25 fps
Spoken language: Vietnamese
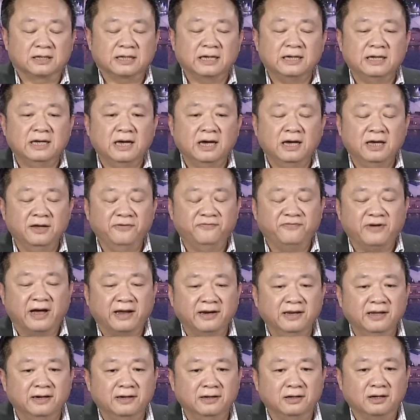cái ghế
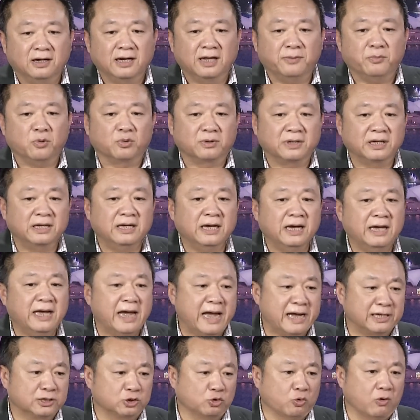Faden nó là một cái ghế
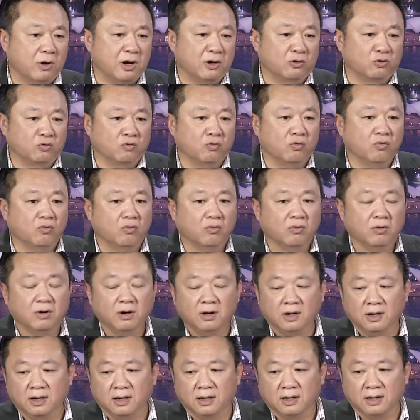an toàn của
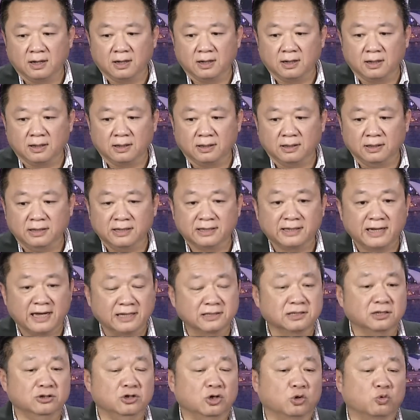à, Liên
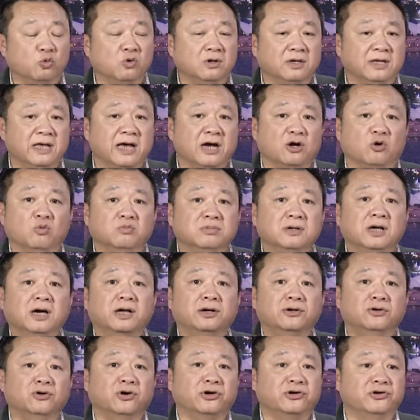đảng Tự do Quốc gia cũng
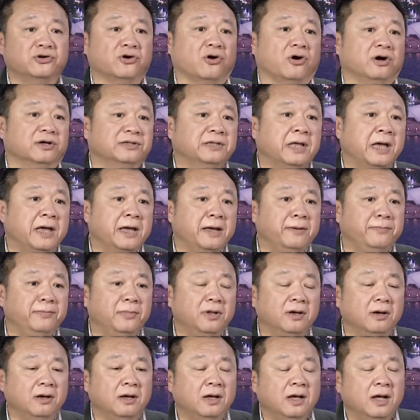nên nói rõ thêm
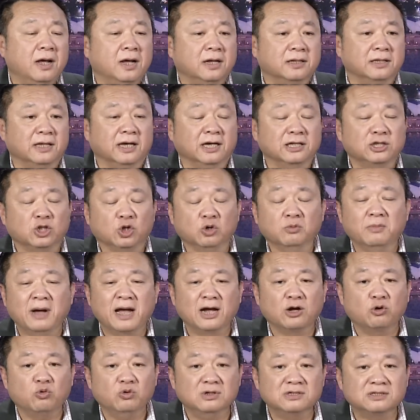đó thì ở tiểu
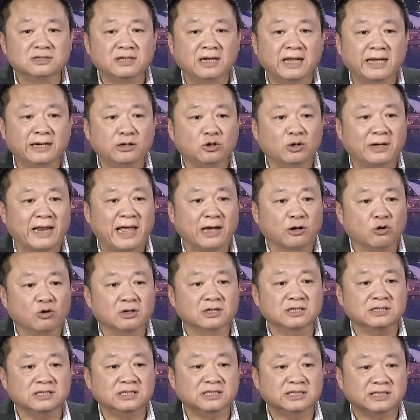bang Queensland nó đã có
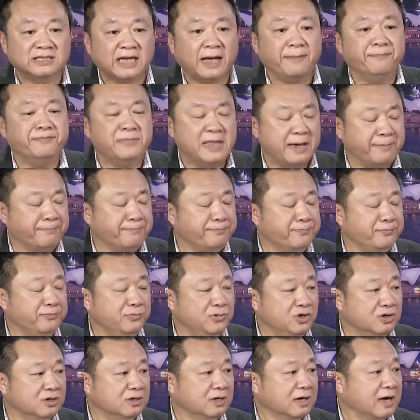cái sự sáp nhập
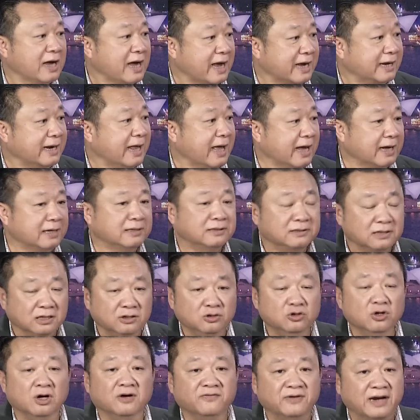giữa hai đảng tự
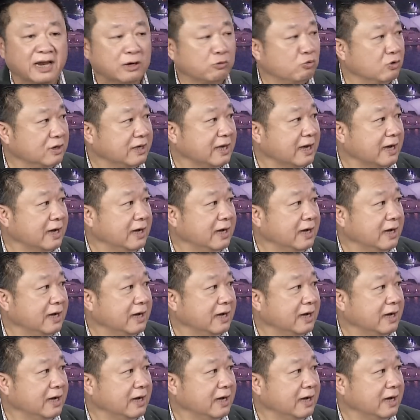nghĩa do là và nó chỉ gia. có